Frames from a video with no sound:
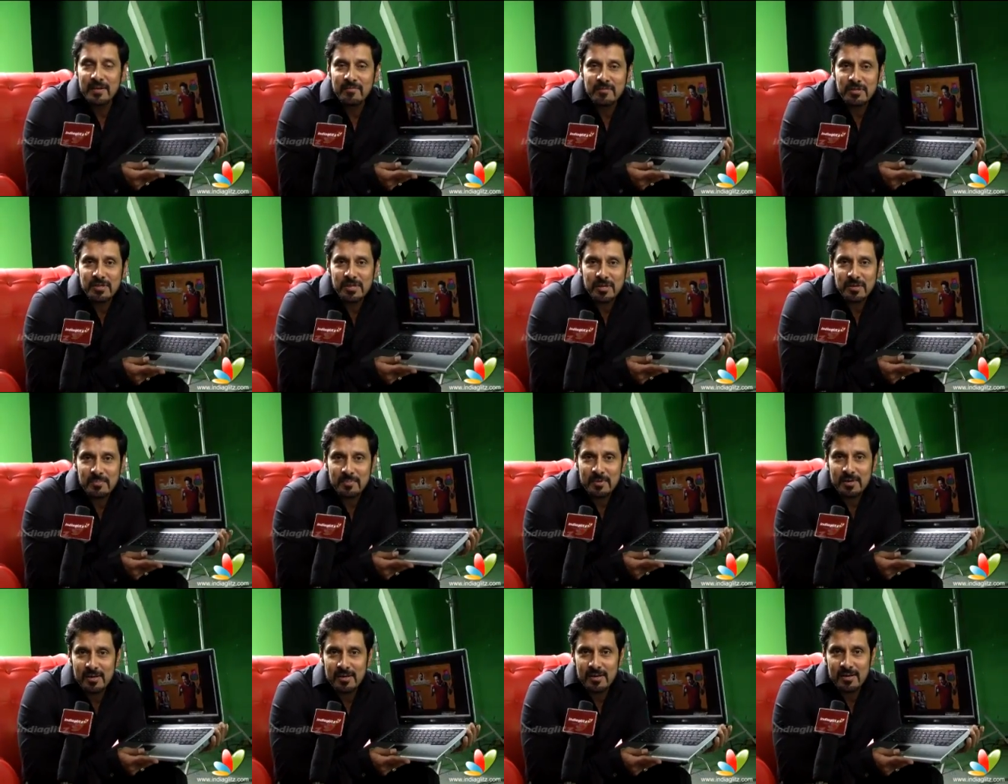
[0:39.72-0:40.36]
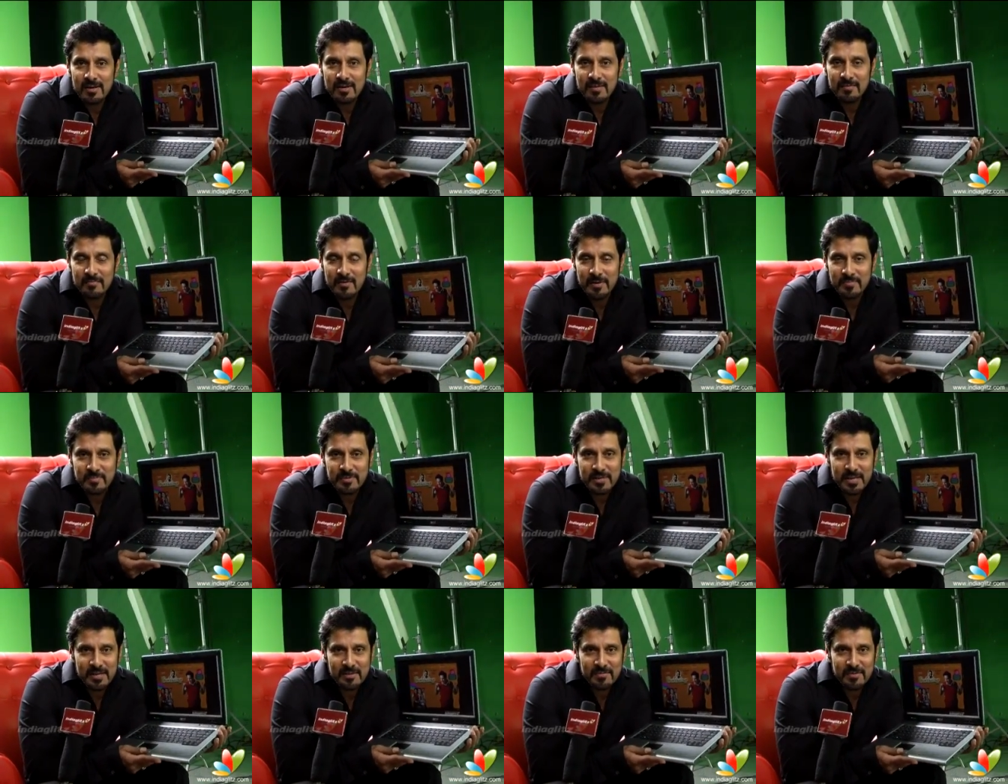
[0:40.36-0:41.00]
தெய்வ திருமகள்
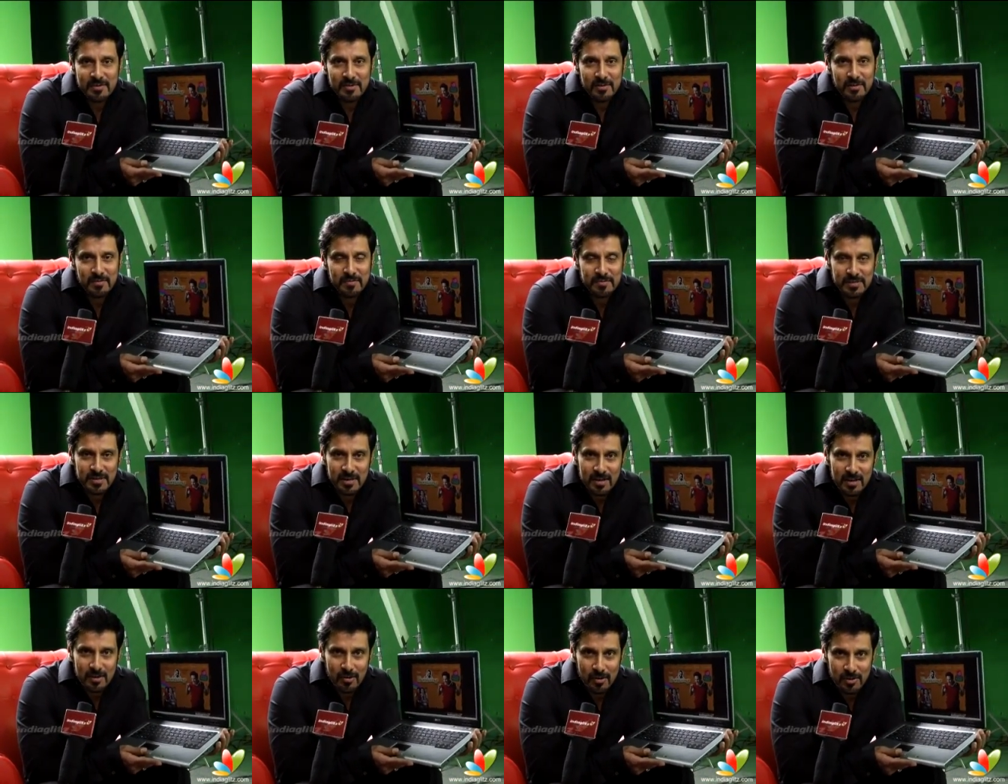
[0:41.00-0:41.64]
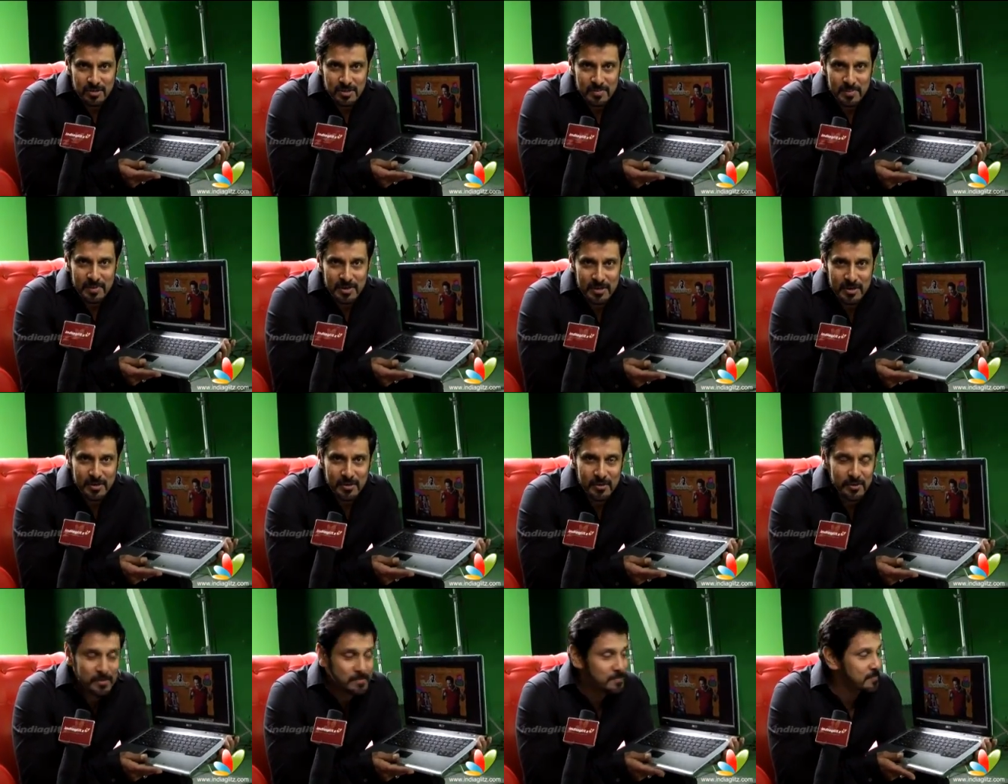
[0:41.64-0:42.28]
வெப்சைட் வந்து அஃபிஷியலாக லான்ச்
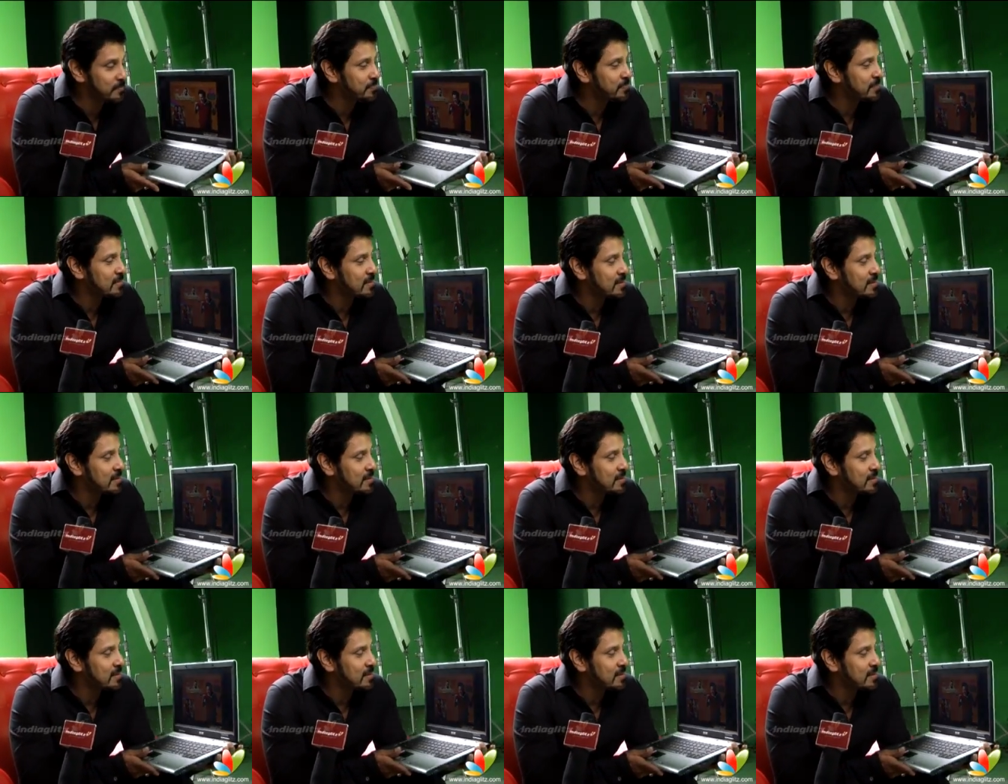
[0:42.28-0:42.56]
பண்ணியிருக்கோம்